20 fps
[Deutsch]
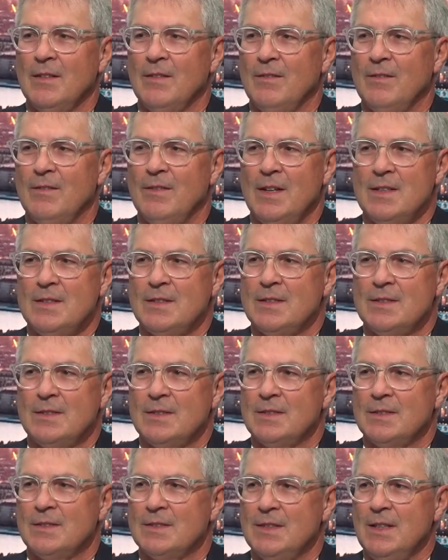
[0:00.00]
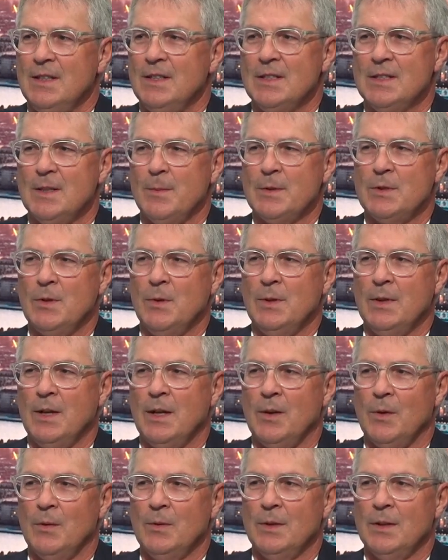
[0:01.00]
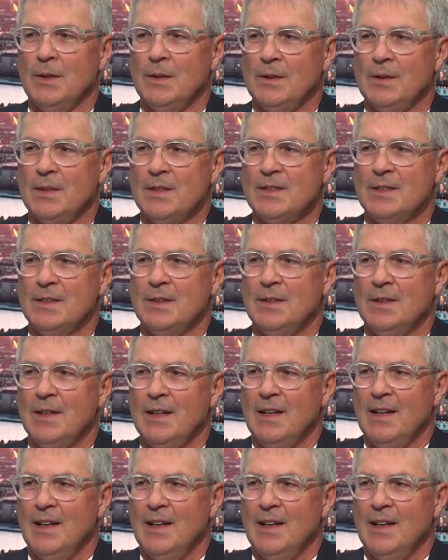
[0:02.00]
Was sind diese persönlichen Gründe, dass Sie